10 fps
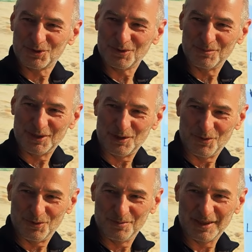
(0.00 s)
so einem Thema
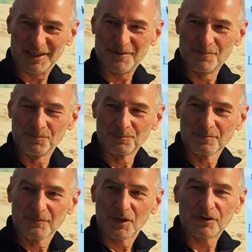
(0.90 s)
umgehen.
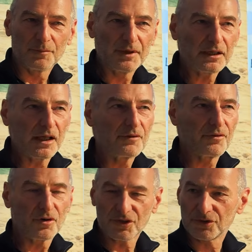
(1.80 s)
Und dann merke ich auch,
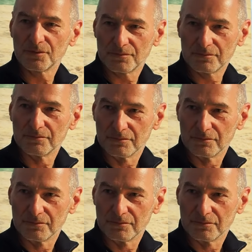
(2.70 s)
Wachstum